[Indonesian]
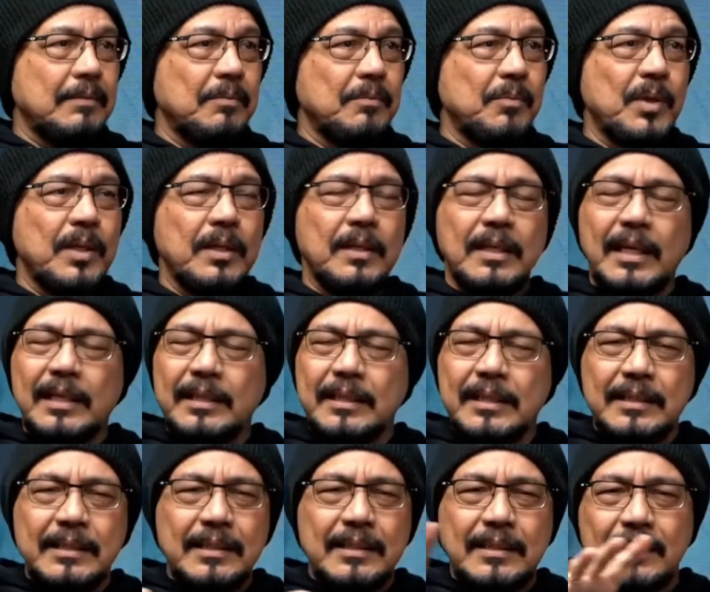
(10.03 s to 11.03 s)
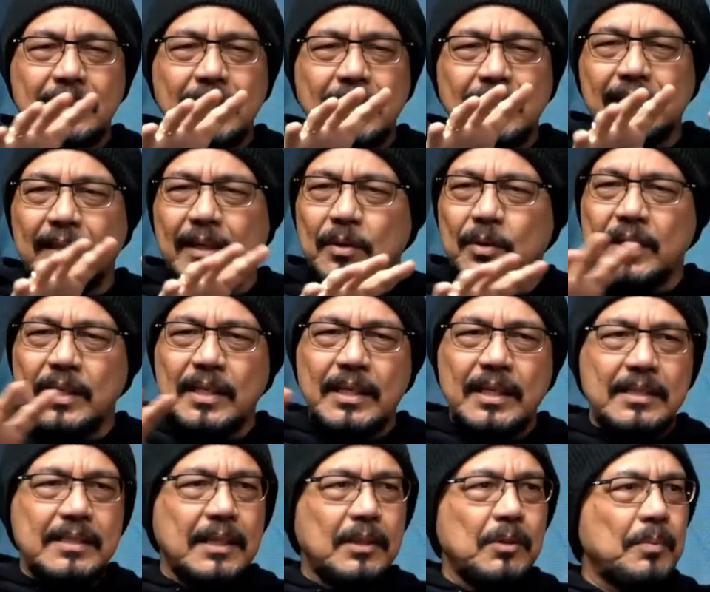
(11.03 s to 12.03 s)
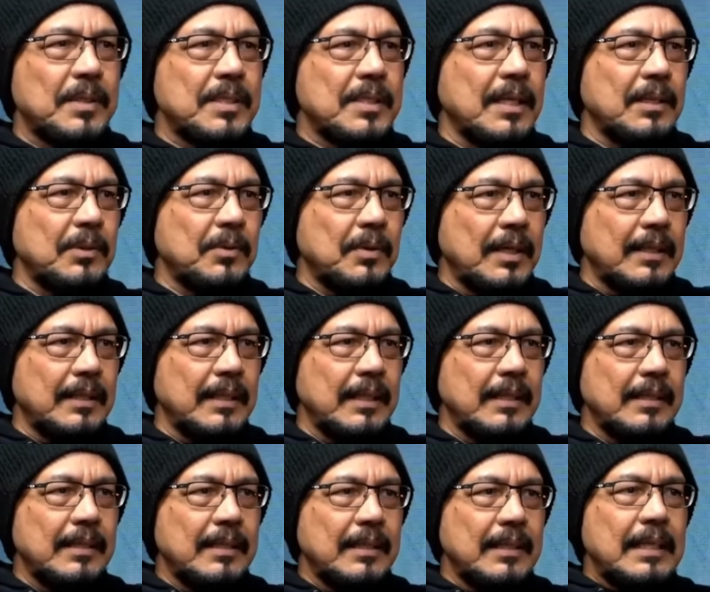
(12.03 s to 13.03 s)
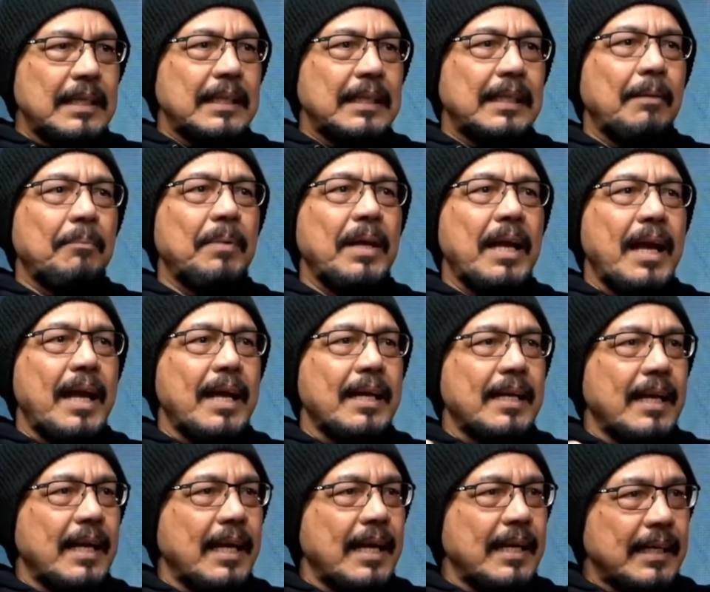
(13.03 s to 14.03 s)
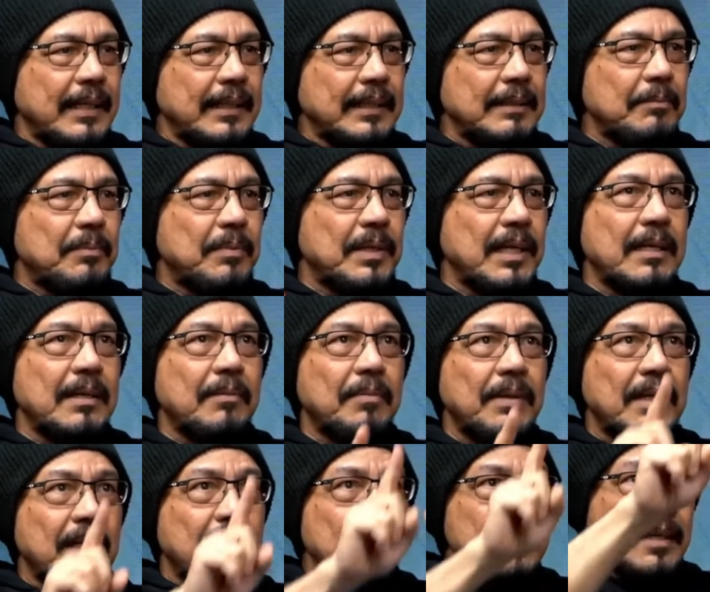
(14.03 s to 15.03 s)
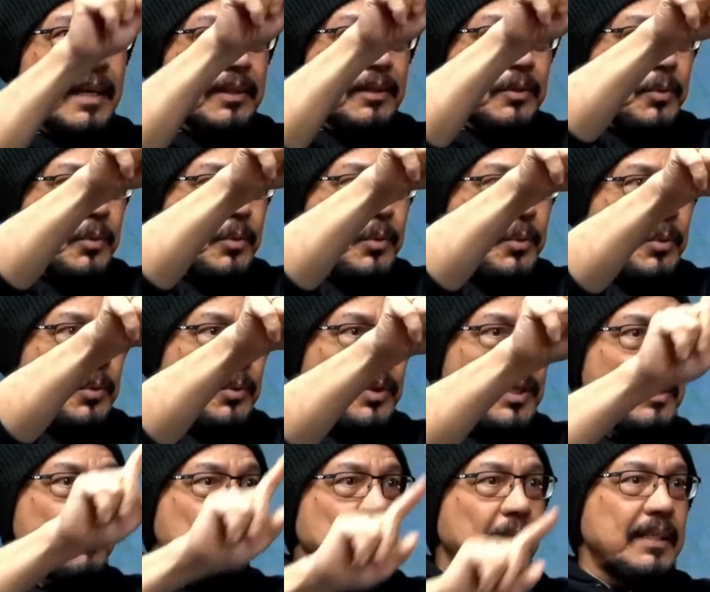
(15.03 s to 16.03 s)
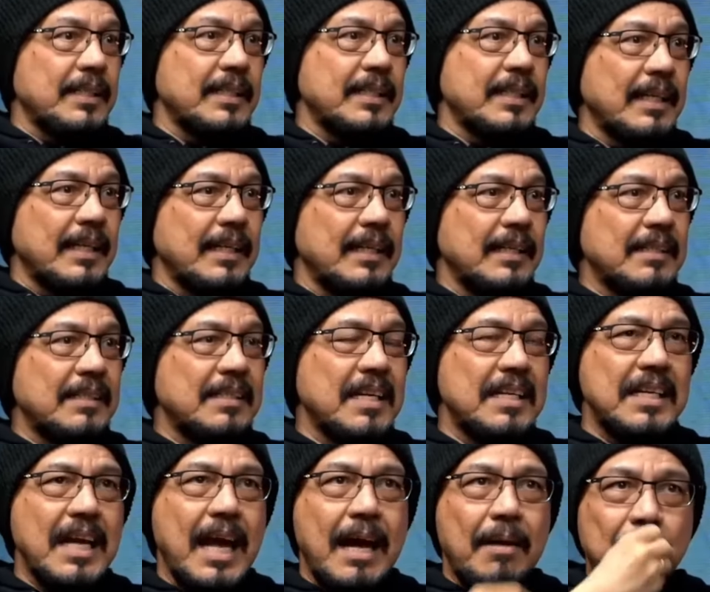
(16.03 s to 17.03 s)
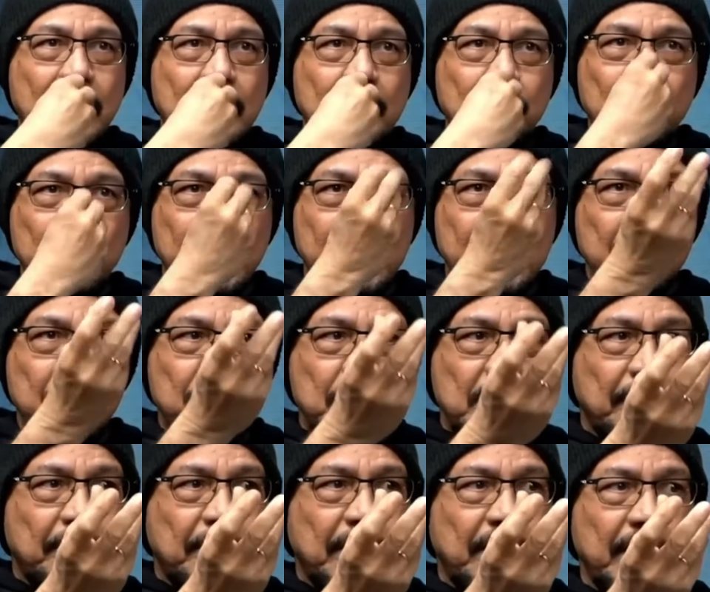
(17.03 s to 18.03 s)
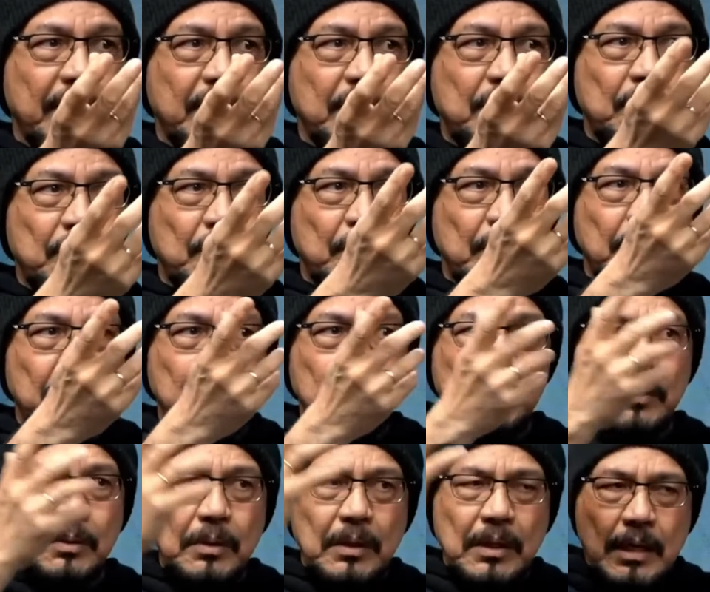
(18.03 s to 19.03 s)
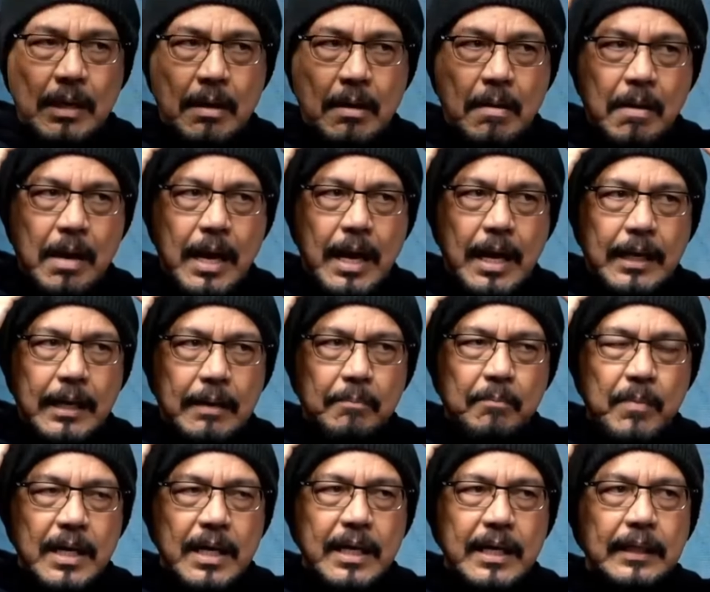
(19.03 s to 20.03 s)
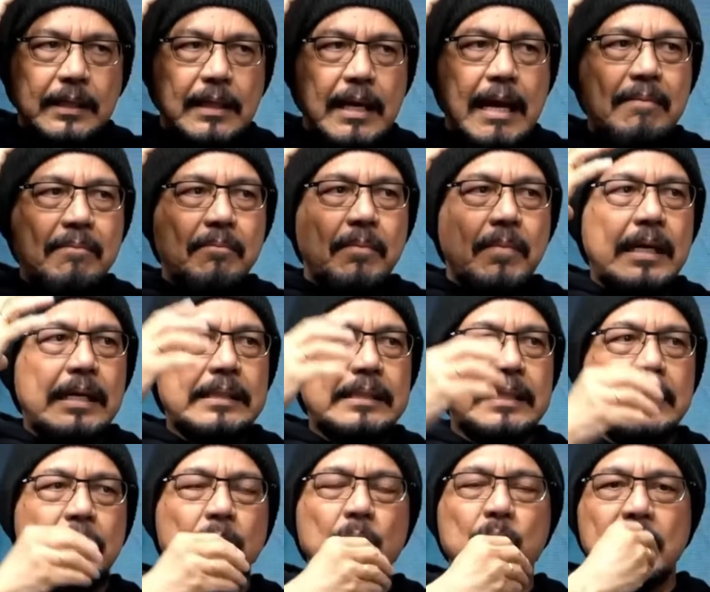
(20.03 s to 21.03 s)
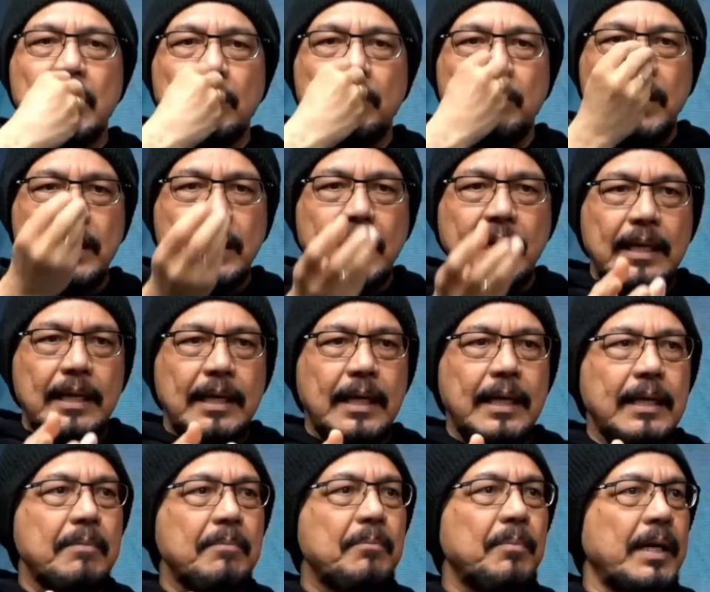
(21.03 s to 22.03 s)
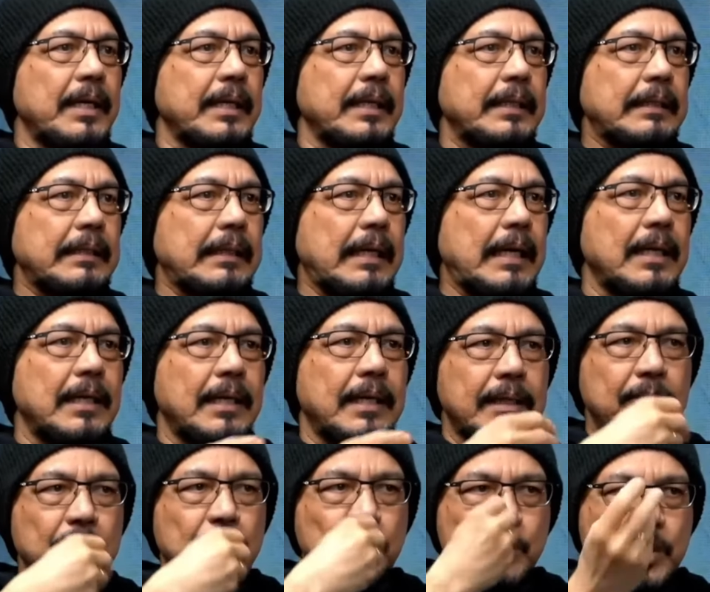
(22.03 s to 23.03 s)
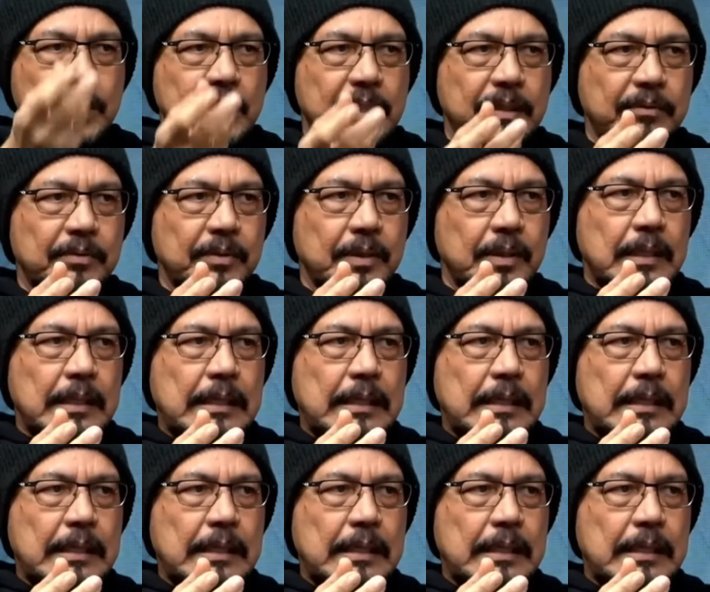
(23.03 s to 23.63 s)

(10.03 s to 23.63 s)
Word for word: Mungkin kalian nggak terlalu kenal satu persatu anak. Hmm. Tapi anak-anak ini berhadapan dengan satu guru di depan dia. Jadi hmm. apapun yang diucapkan oleh guru ya. itu hmm. akan melekat lama. Jadi ucapkan hal-hal yang baik, hal-hal yang positif.